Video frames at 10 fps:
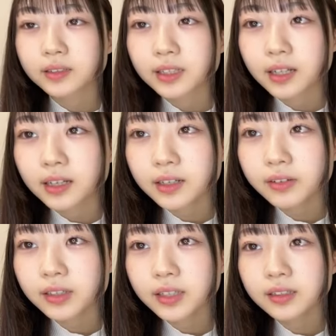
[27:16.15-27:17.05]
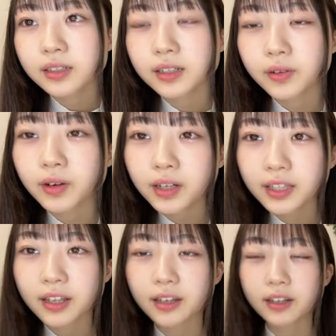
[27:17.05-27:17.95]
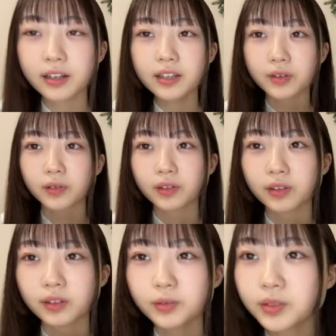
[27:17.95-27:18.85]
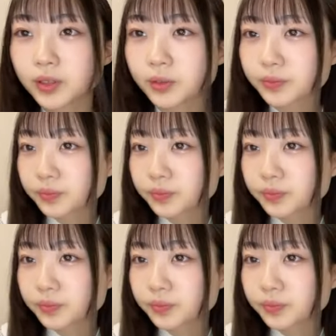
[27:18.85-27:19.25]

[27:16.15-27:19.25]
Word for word: 唐揚げはにんにくありわかんないありなのかなどうだろう